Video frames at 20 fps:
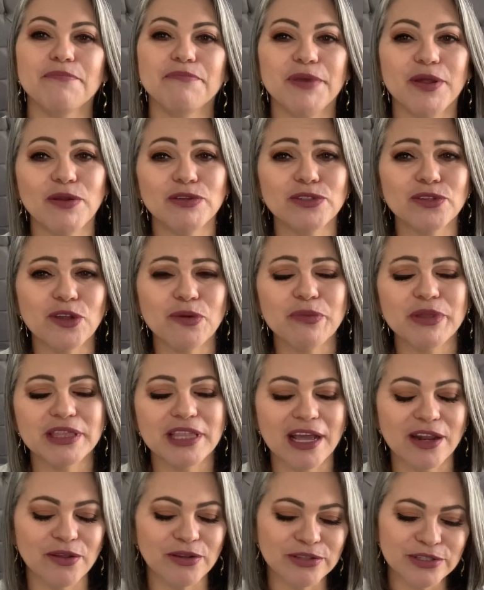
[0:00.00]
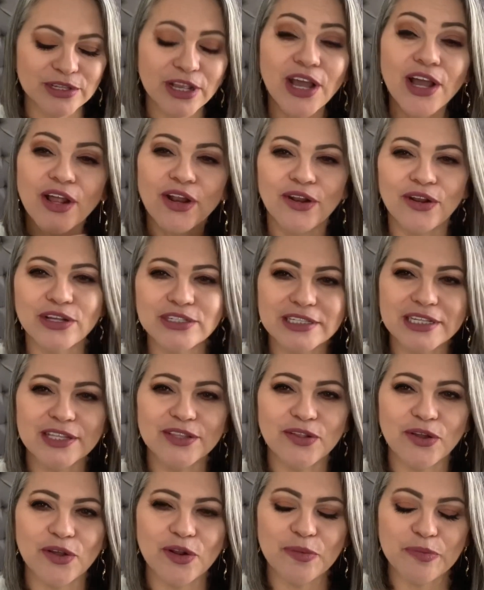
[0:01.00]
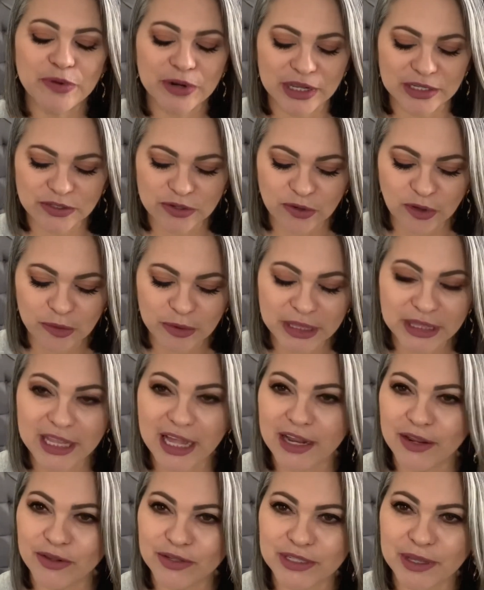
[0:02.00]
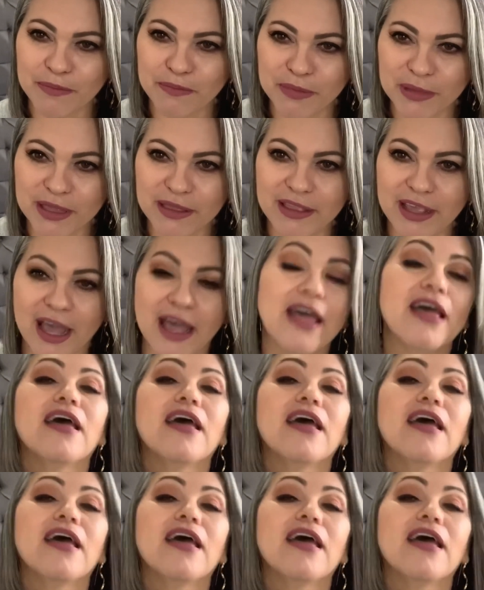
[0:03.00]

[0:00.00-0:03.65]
pero esos comentarios los ignoro porque son comentarios de envidia.